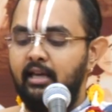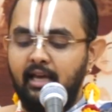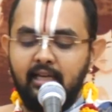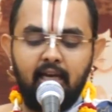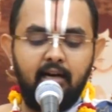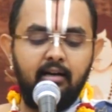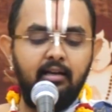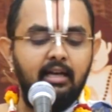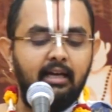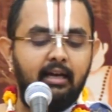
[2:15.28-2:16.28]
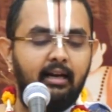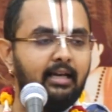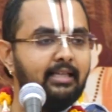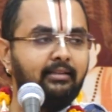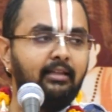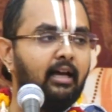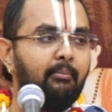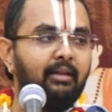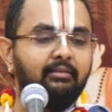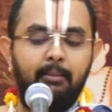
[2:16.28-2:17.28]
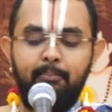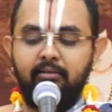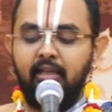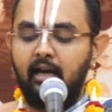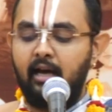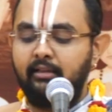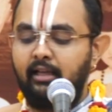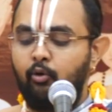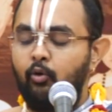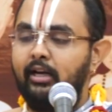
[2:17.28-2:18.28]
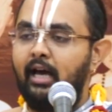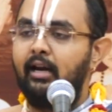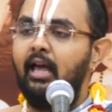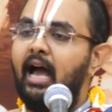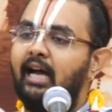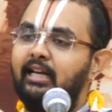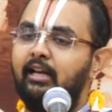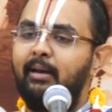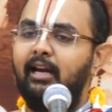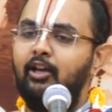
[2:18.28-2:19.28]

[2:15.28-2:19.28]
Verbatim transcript: என்று கிரகஸ்த தர்மத்தை பற்றி நாரதர் கூறினார் அதற்கு மேல